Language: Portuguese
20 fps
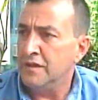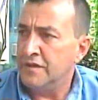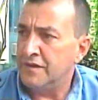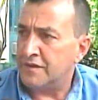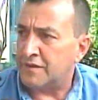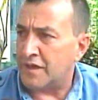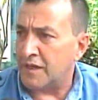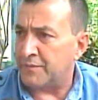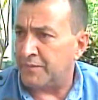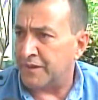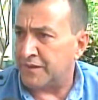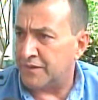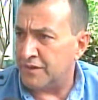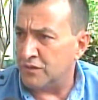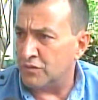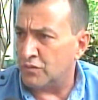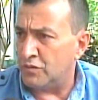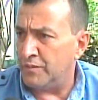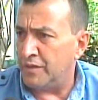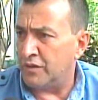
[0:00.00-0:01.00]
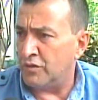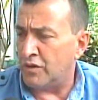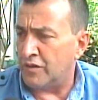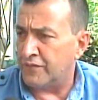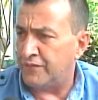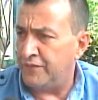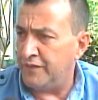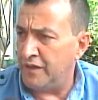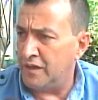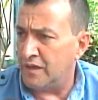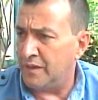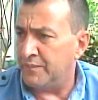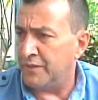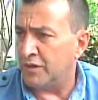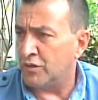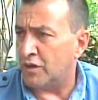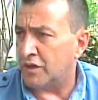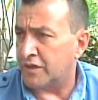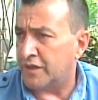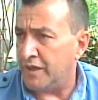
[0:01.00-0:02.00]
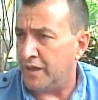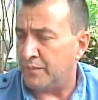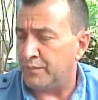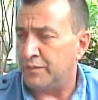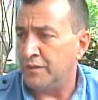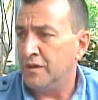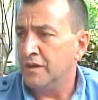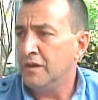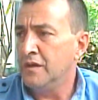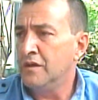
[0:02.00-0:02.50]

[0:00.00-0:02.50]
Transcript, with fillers: estar passando com menor fila, menor tempo